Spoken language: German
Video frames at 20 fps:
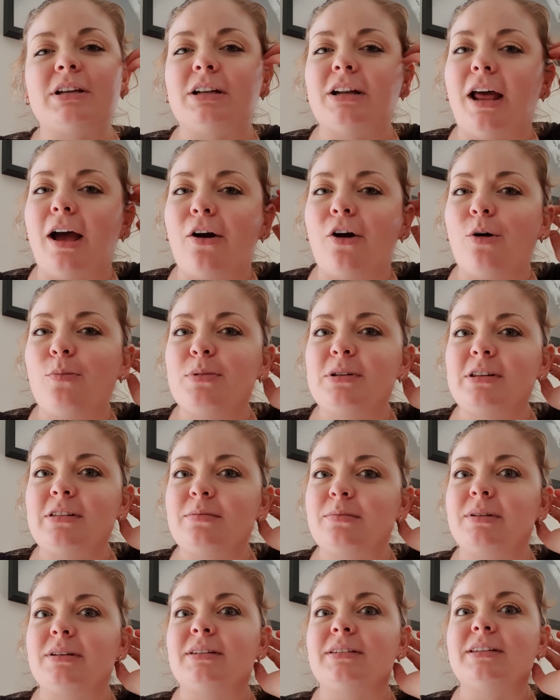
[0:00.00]
klarkommen mit
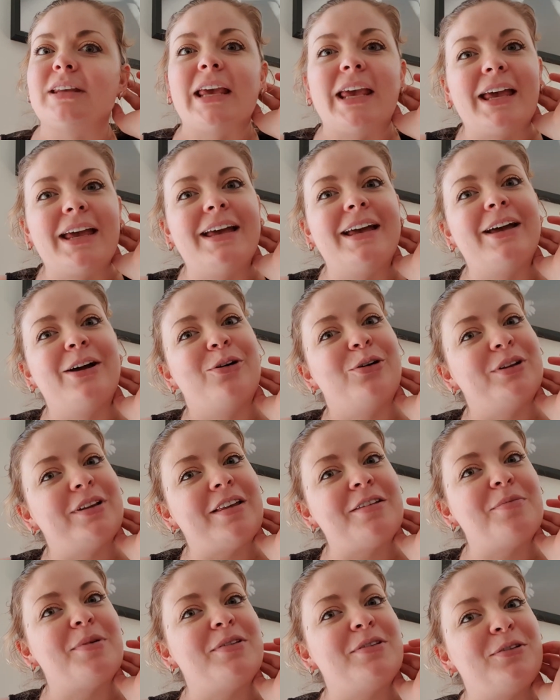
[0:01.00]
diesem Gesinge und
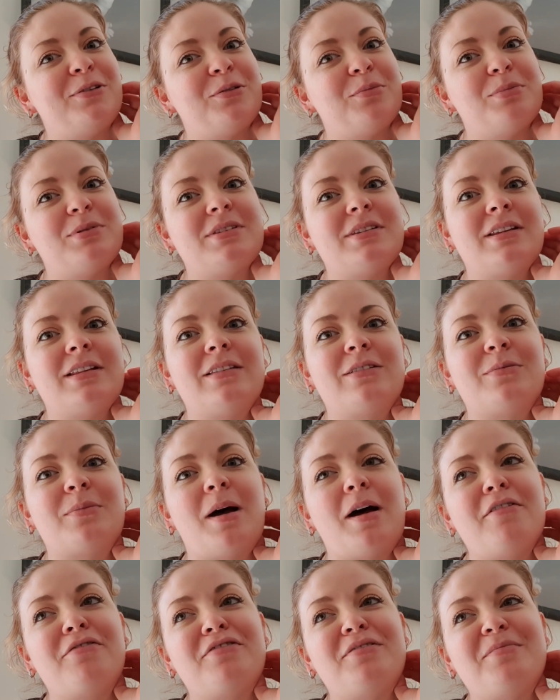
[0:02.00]
dass man sich so ein bisschen zum
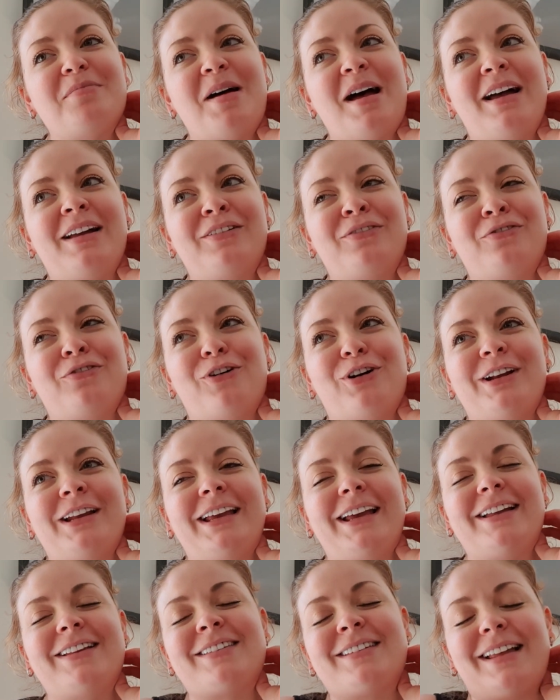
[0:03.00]
Affen macht vor
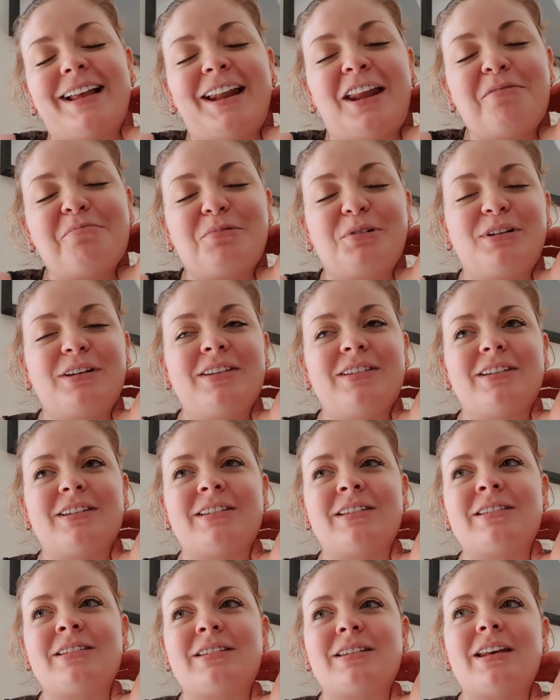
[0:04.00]
den ganzen anderen Muttis. Das
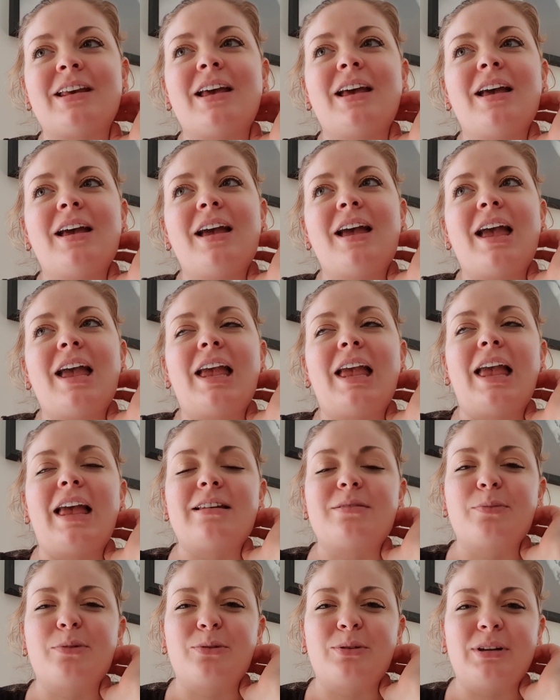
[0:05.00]
ist
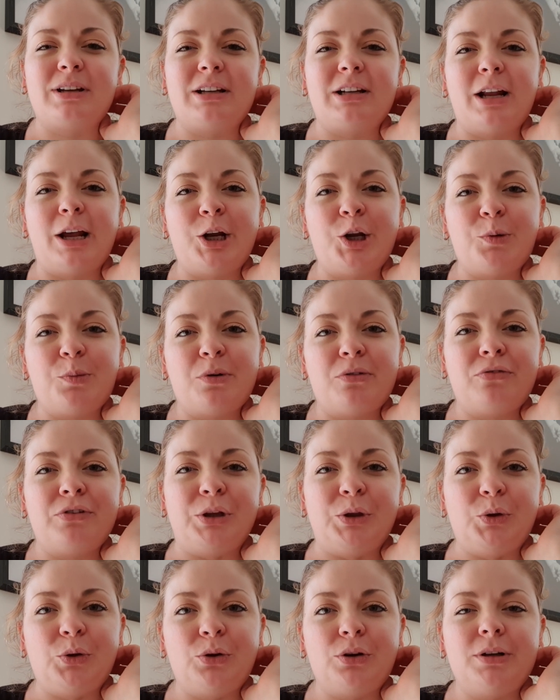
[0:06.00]
erstmal so eine kleine
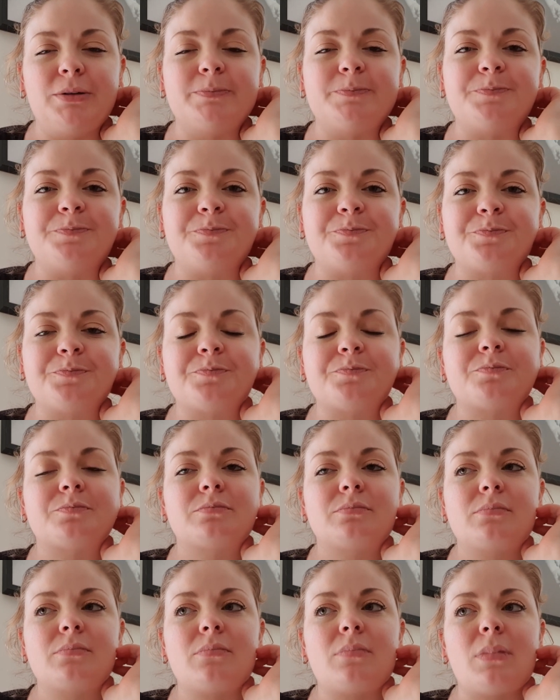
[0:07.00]
Überwindung.
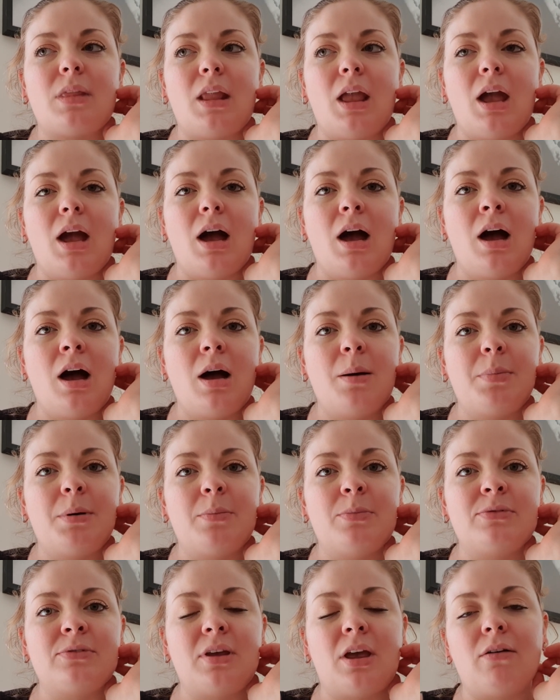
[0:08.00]
Aber
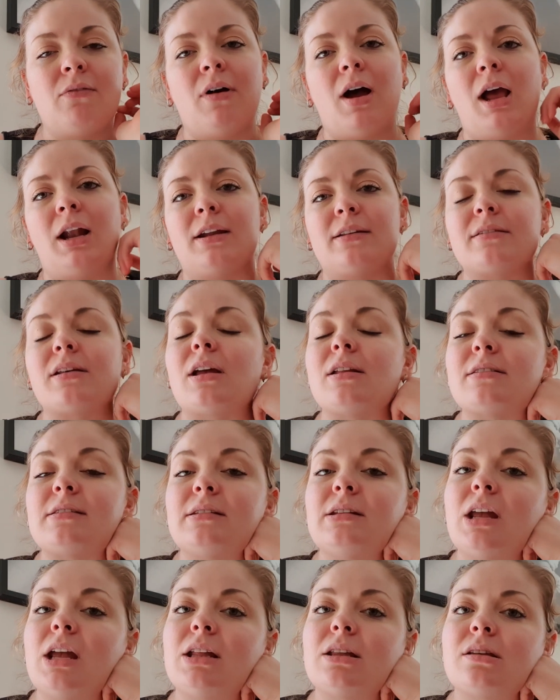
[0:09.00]
bisher war alles ganz
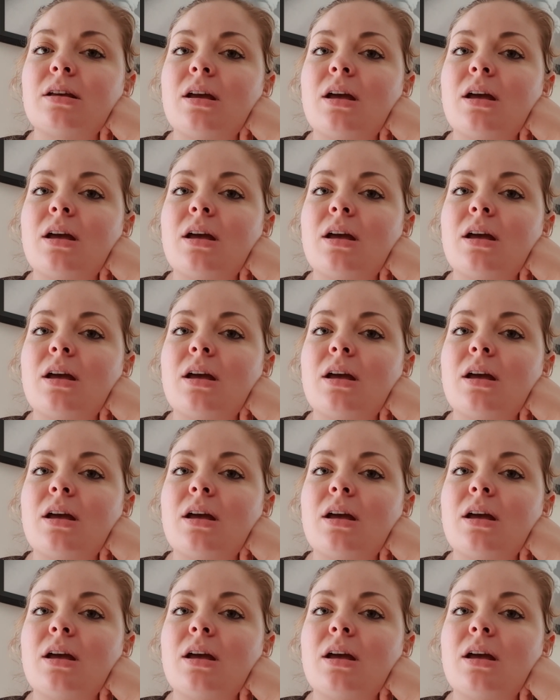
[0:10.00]
nett.